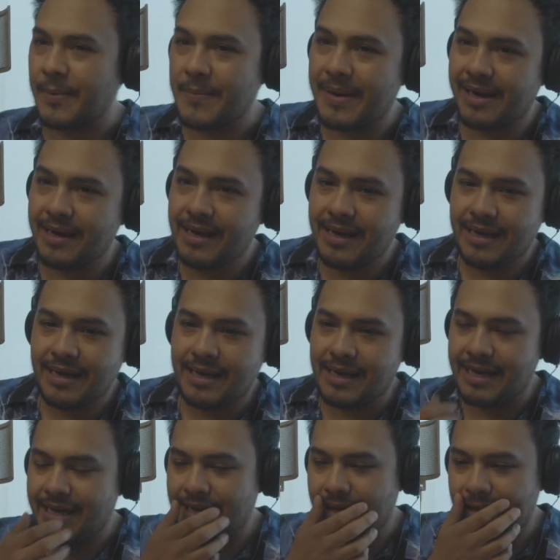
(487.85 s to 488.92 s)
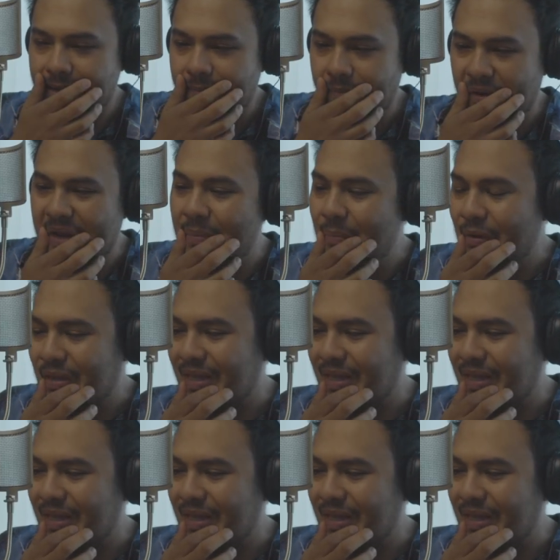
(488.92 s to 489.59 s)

el primer, eh, por ejemplo,